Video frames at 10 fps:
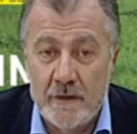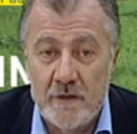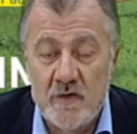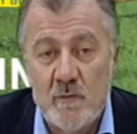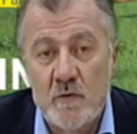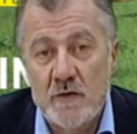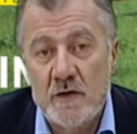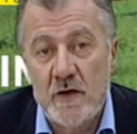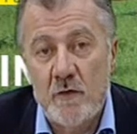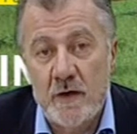diciamo così,
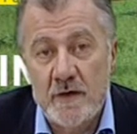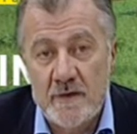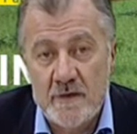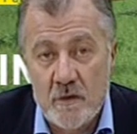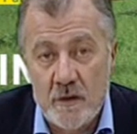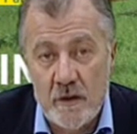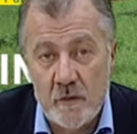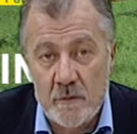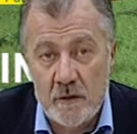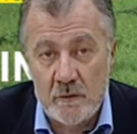dell'organizzazione del
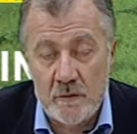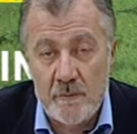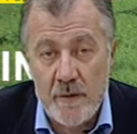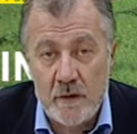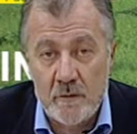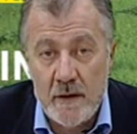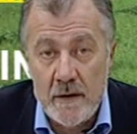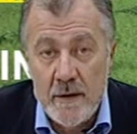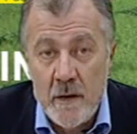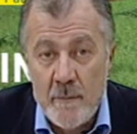Comitato di Padova,
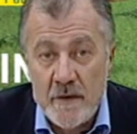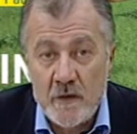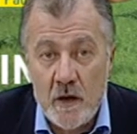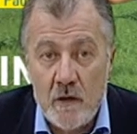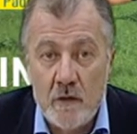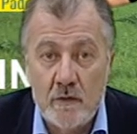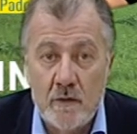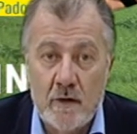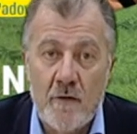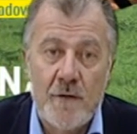ma
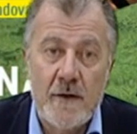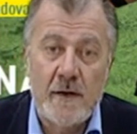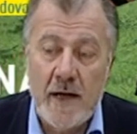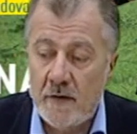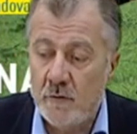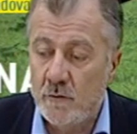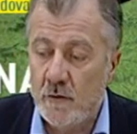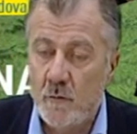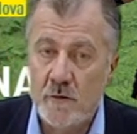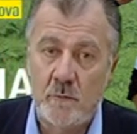sarò affiancato
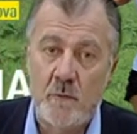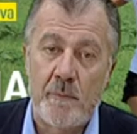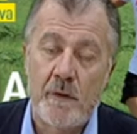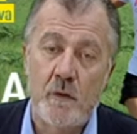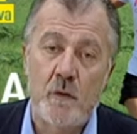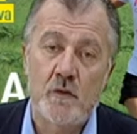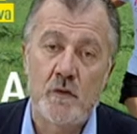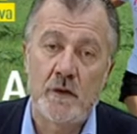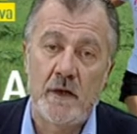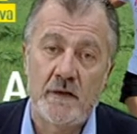in questo mio
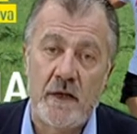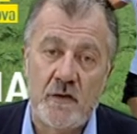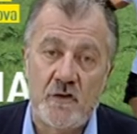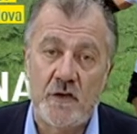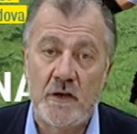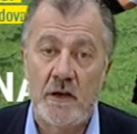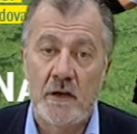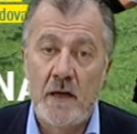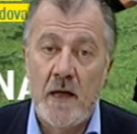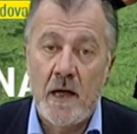percorso da 10
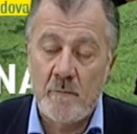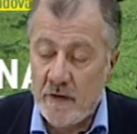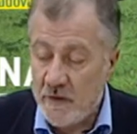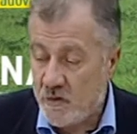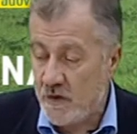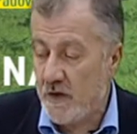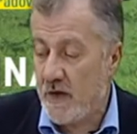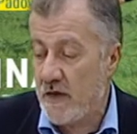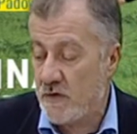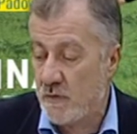amici
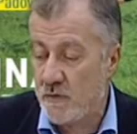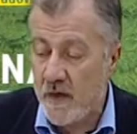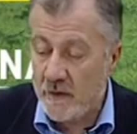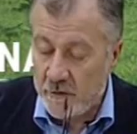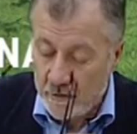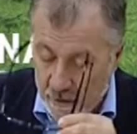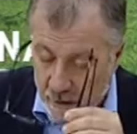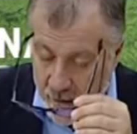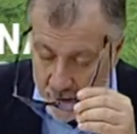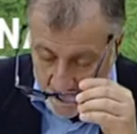che sono stati
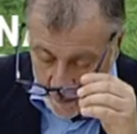eletti